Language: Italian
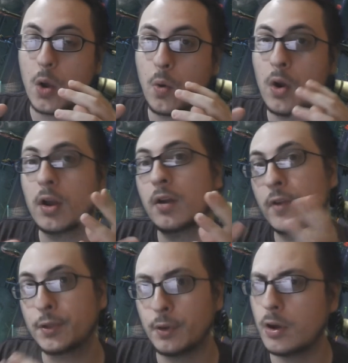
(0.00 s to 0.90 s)
quello che hanno
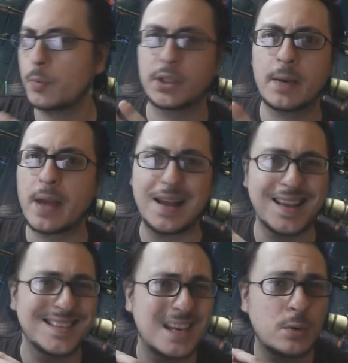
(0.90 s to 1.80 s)
fatto loro potrebbe
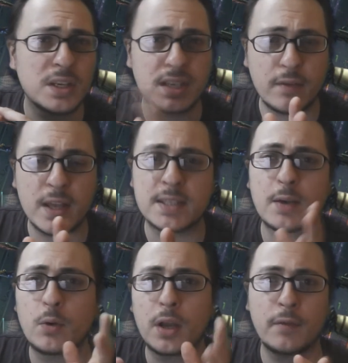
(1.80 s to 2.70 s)
anche essere una schifezza
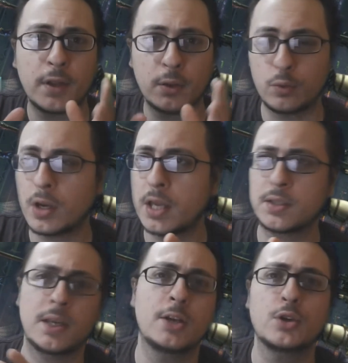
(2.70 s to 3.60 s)
e quello che hai fatto tu è
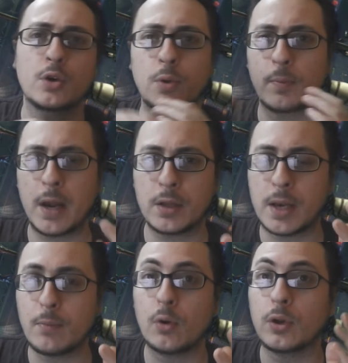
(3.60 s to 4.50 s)
essere il gioco più bello
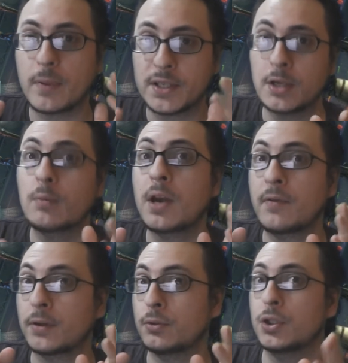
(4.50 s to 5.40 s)
del mondo, ma siccome l'hai
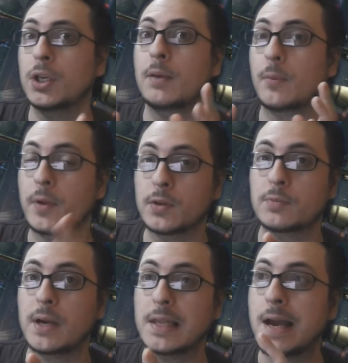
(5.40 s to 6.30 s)
fatto uscire nel momento
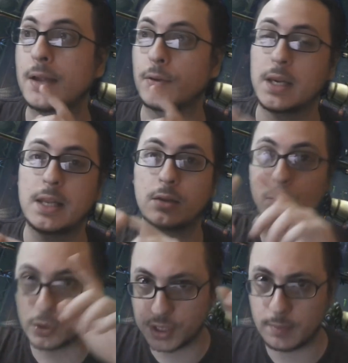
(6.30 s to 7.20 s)
sbagliato e
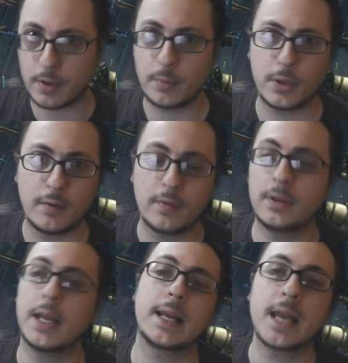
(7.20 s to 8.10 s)
l'industria proprio del,
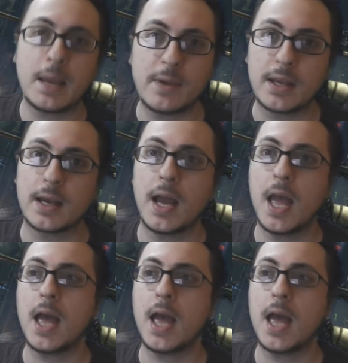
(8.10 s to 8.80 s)
del gaming